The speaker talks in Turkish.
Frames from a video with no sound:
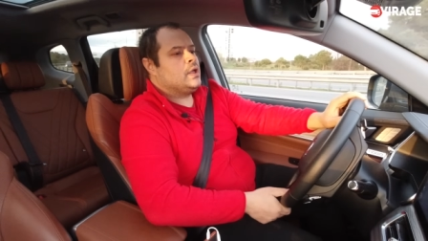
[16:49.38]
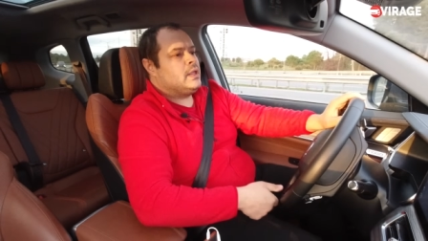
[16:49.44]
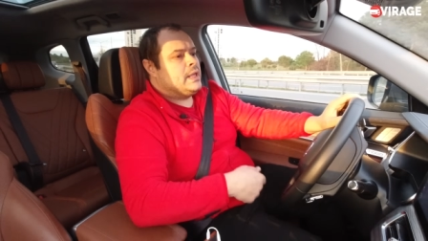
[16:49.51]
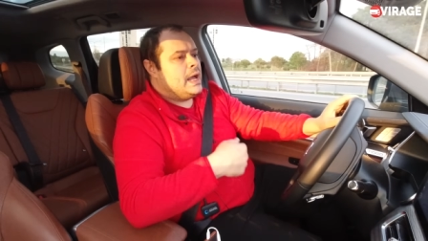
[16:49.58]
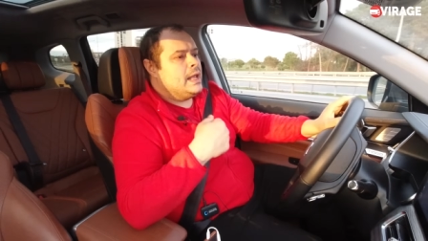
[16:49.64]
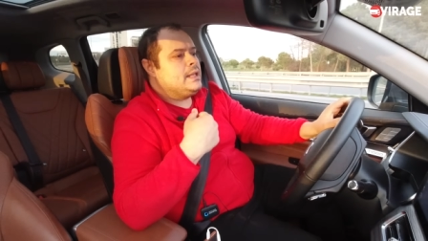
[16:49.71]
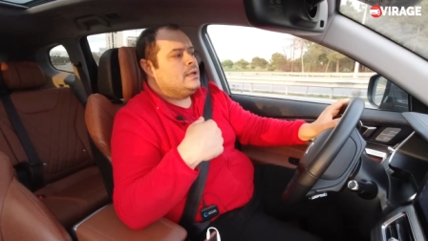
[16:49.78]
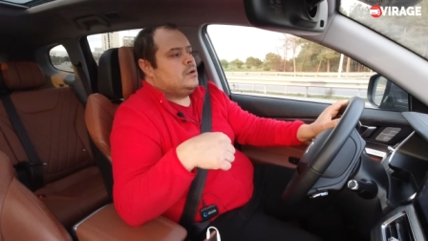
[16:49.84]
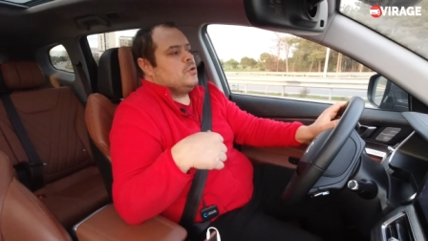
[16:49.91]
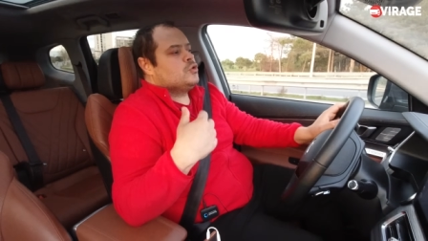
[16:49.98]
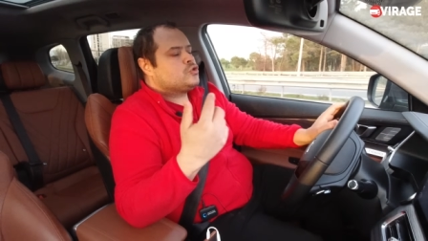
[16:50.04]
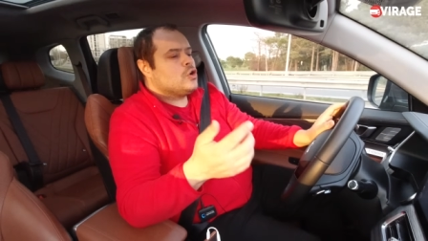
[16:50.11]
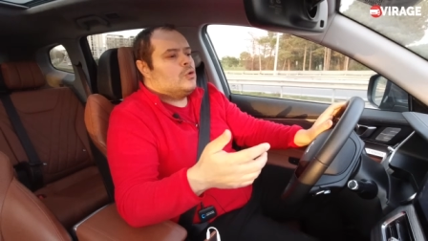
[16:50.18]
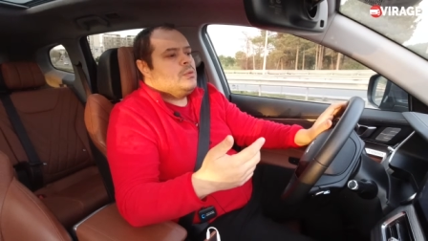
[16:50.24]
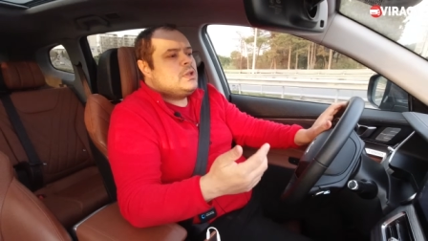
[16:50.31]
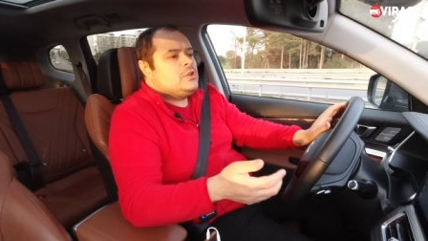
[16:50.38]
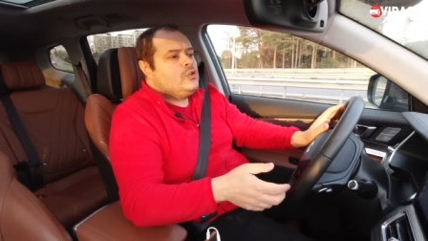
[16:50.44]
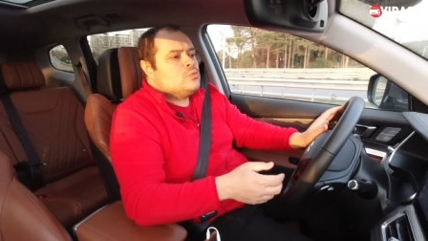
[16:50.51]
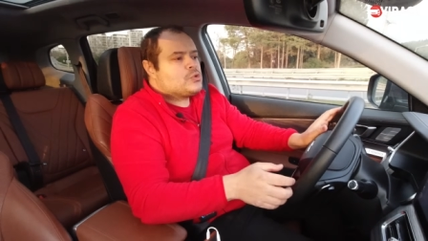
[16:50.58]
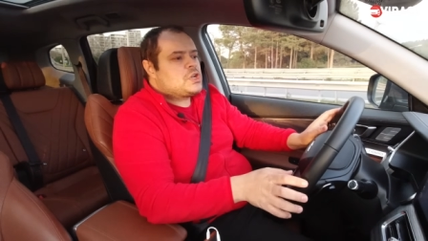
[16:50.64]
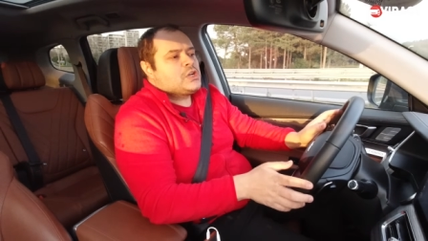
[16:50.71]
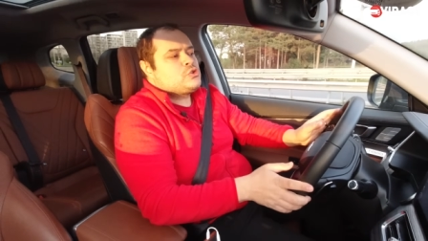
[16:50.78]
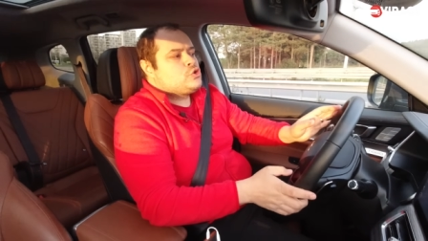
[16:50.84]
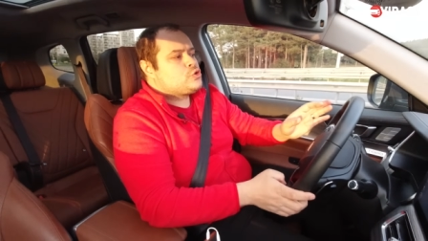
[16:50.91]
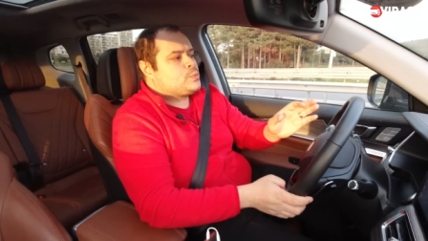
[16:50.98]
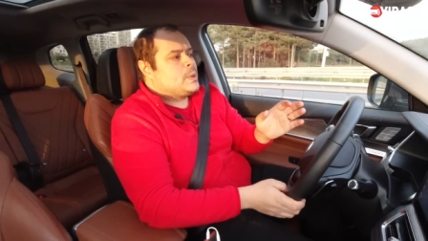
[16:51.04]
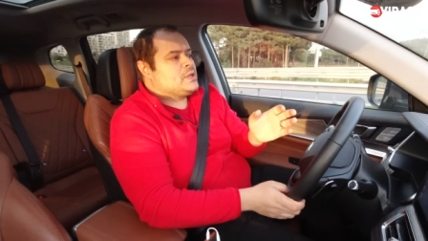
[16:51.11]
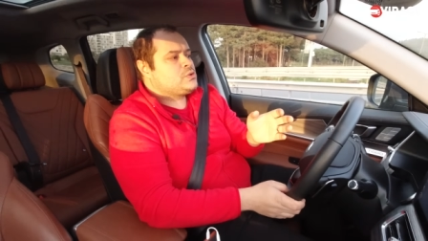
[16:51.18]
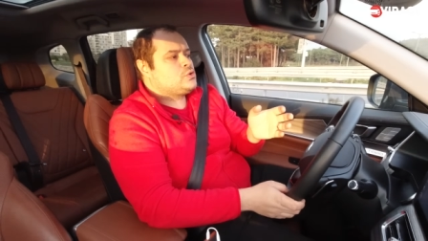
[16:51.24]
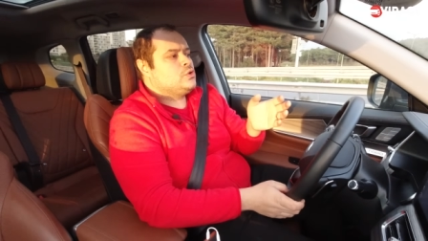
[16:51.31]
Yani otomobilin yumuşak
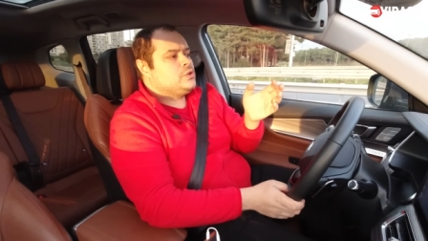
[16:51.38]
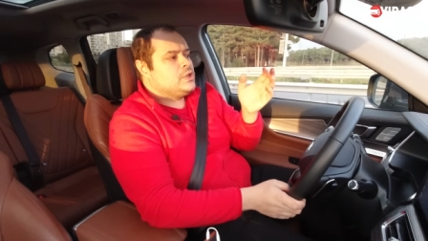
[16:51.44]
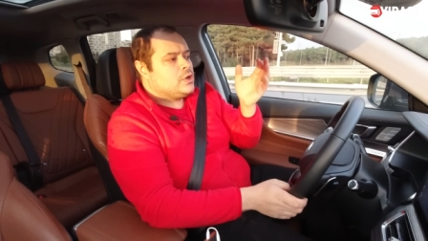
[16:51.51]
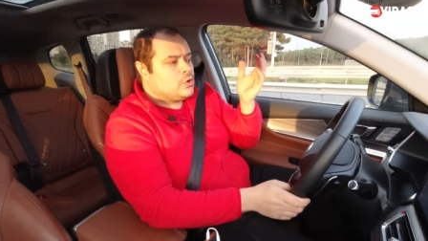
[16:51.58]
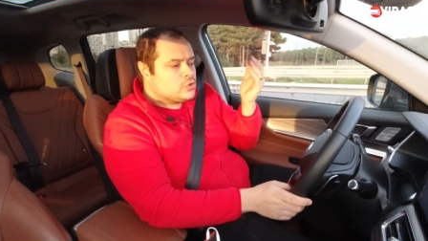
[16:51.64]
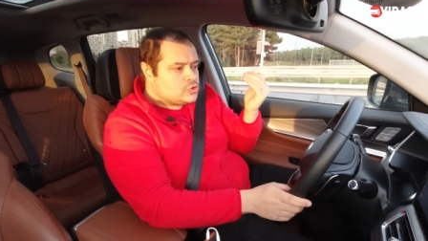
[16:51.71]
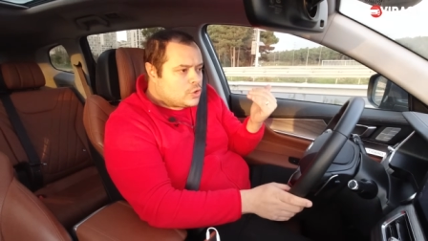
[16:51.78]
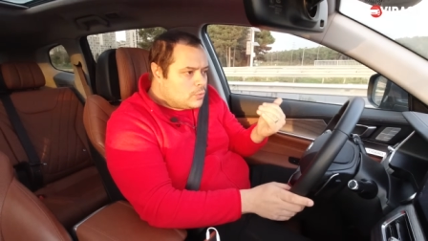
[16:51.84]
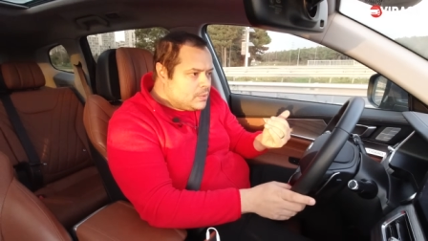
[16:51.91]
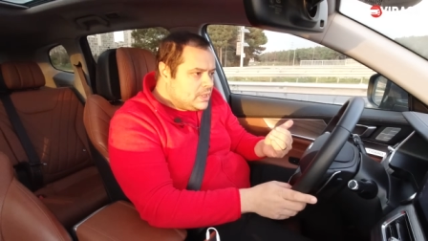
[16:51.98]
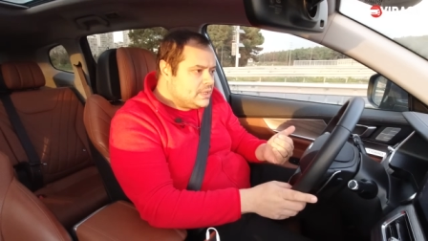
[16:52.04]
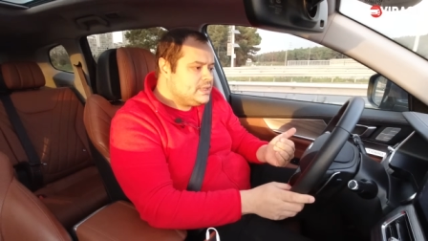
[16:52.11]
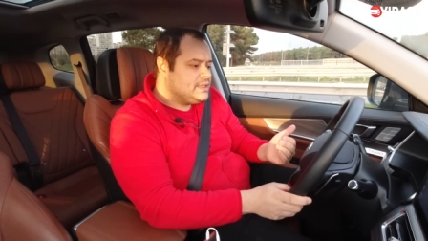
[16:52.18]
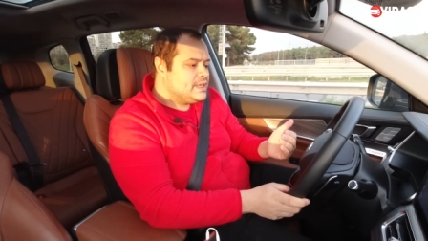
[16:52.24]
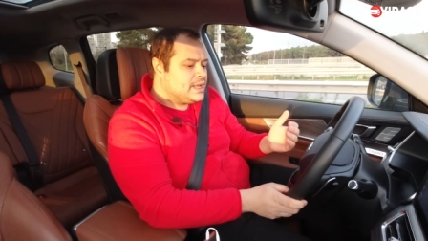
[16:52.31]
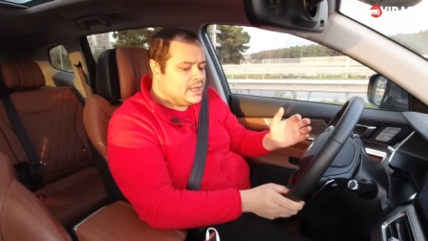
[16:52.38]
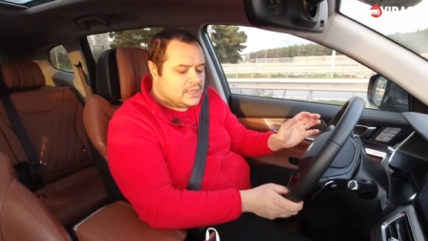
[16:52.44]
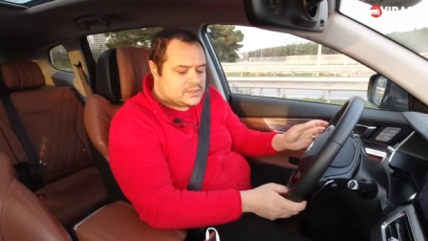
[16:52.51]
süspansiyonları otomobili yere